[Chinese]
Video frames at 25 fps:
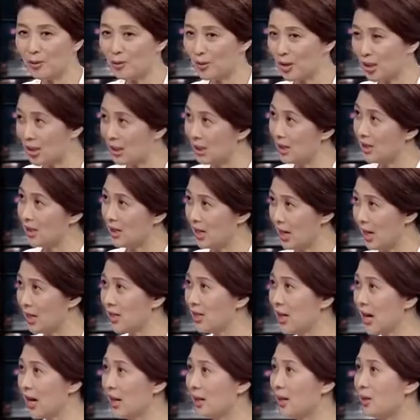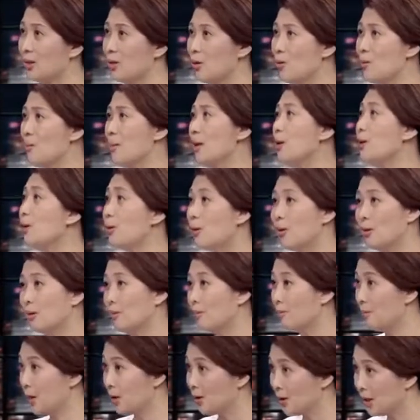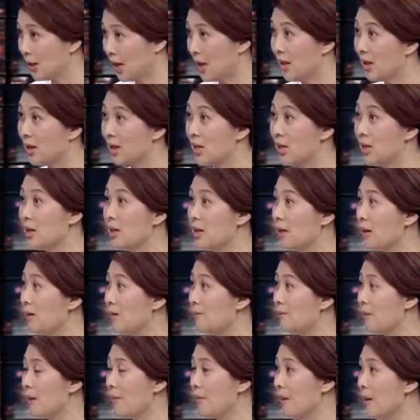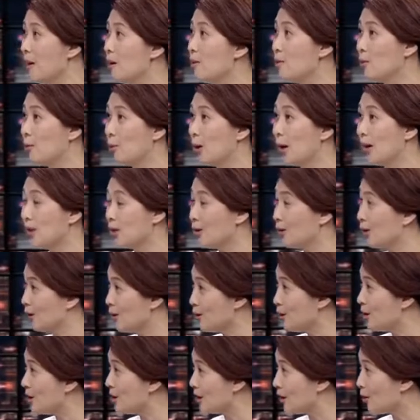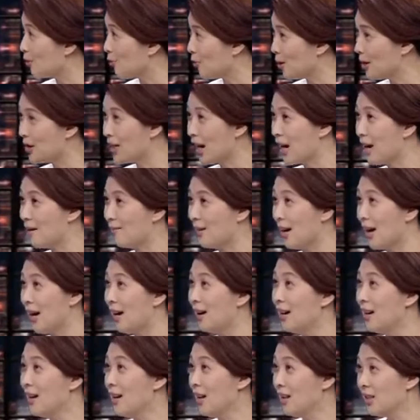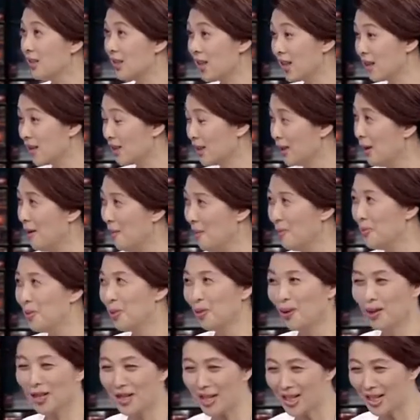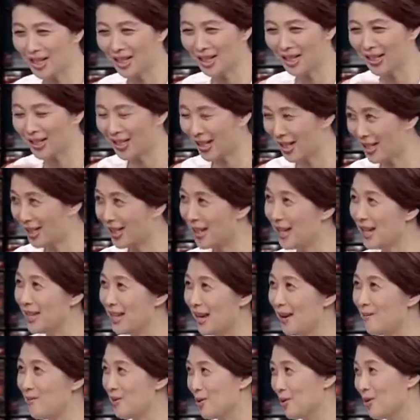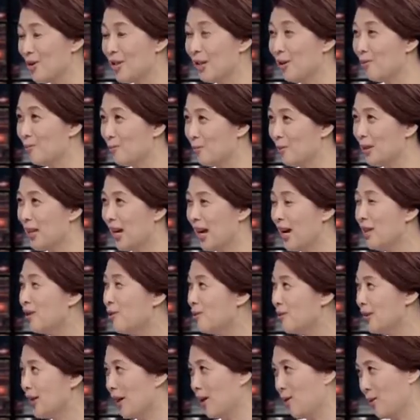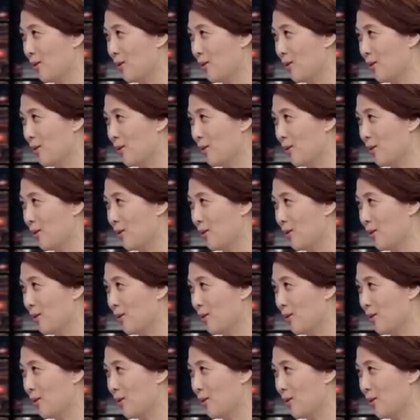l 这几年下来都没有没有减低，没碰过，就等于你这国债吧，借了这么多，一直这些年，比如这五年都是在